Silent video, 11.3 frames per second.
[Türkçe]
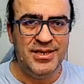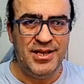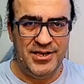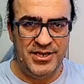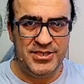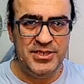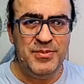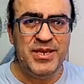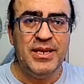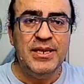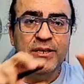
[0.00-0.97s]
Anladın değil
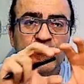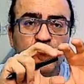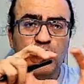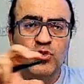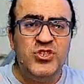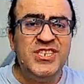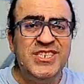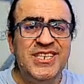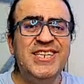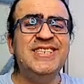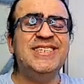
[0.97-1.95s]
mi? Düz
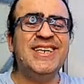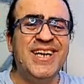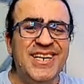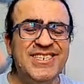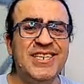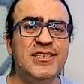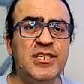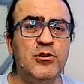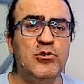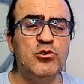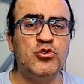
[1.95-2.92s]
zincirli ise kaç yandal
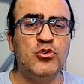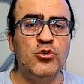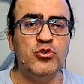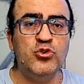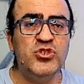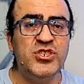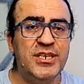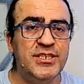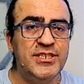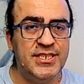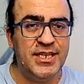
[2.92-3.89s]
olursa olsun C
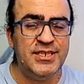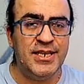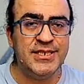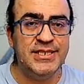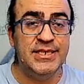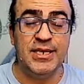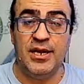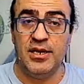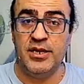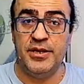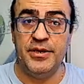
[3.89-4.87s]
naşiken artı 2
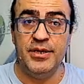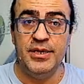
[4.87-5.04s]
halkan.